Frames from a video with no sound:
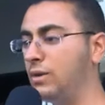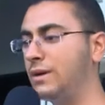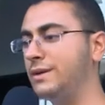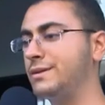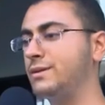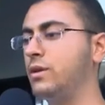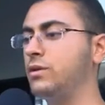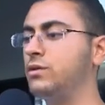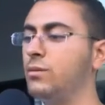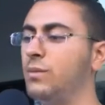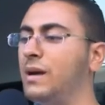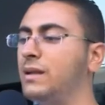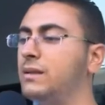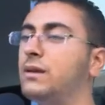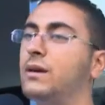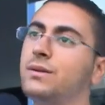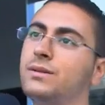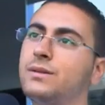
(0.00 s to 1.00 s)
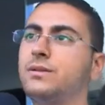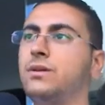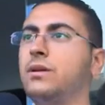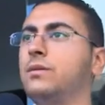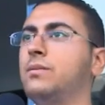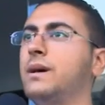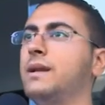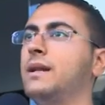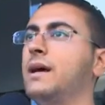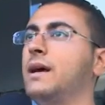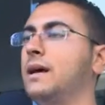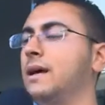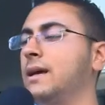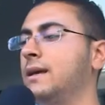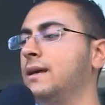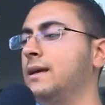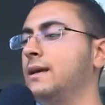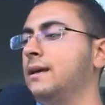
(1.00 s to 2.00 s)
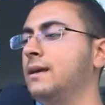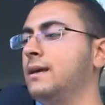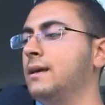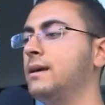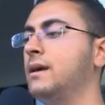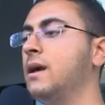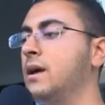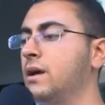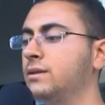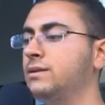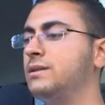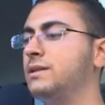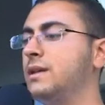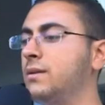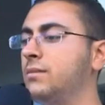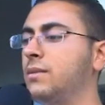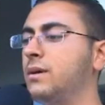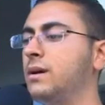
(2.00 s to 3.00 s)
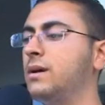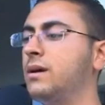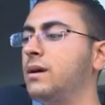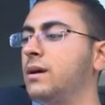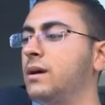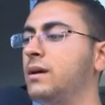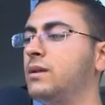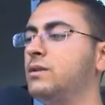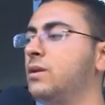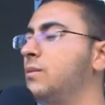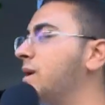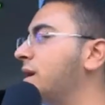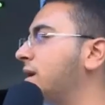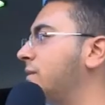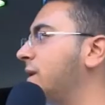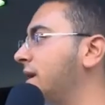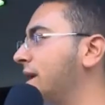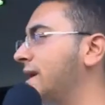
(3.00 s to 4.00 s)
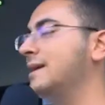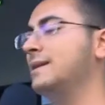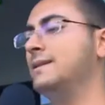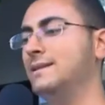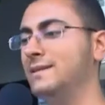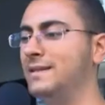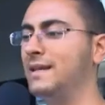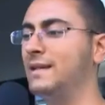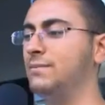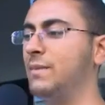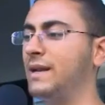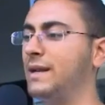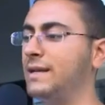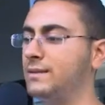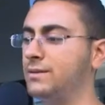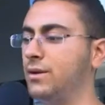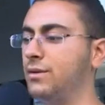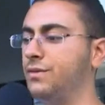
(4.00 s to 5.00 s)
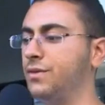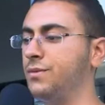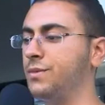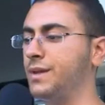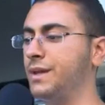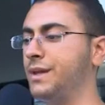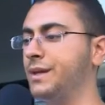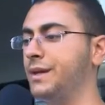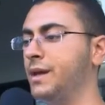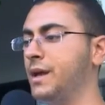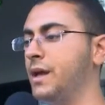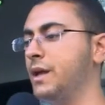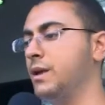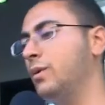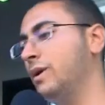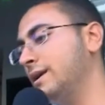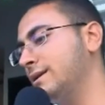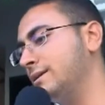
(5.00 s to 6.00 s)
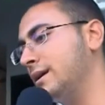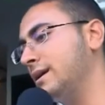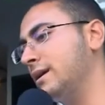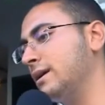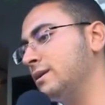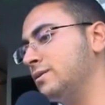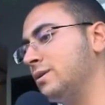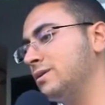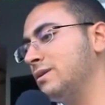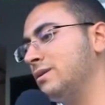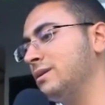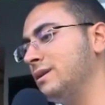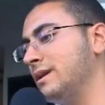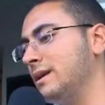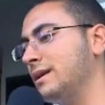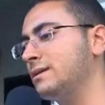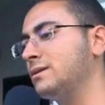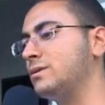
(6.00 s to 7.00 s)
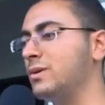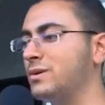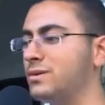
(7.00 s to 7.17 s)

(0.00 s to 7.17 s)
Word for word: الاول السولد ومن بعد اخر السولد معناها ديزيام آه، دو مارك معناها يتزاد معناها السولد فهمتني يولي 70